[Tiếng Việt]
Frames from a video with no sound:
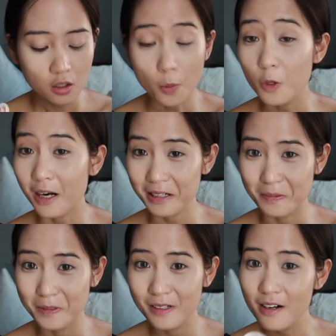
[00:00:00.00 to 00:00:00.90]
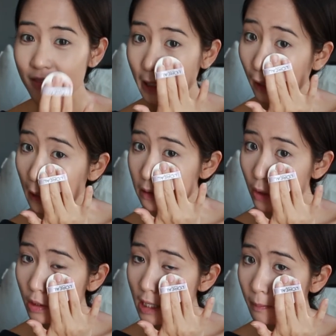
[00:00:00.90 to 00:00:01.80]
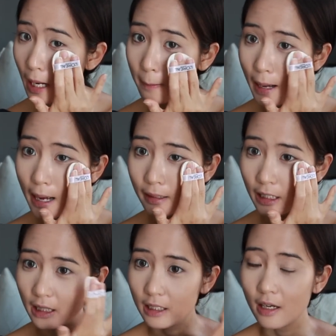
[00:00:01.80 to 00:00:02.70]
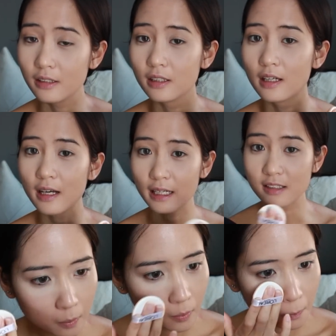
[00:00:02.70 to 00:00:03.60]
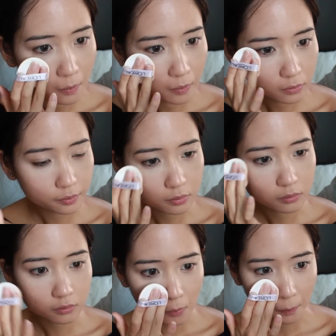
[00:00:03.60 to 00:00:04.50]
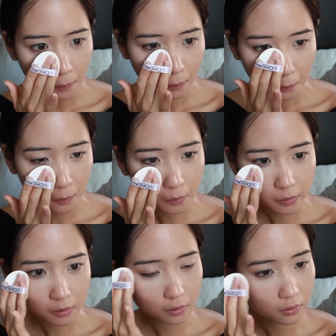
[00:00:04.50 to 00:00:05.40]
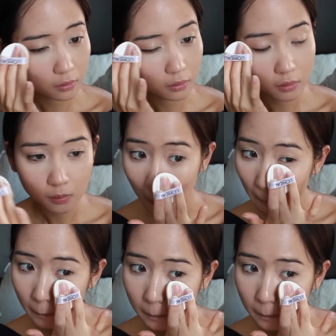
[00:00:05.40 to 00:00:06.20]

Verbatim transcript: Có một đặc điểm nữa về cái kem che khuyết điểm này mà Hà để ý đấy chính là cái chất của nó khi mà mình bắt đầu tán ra thì nó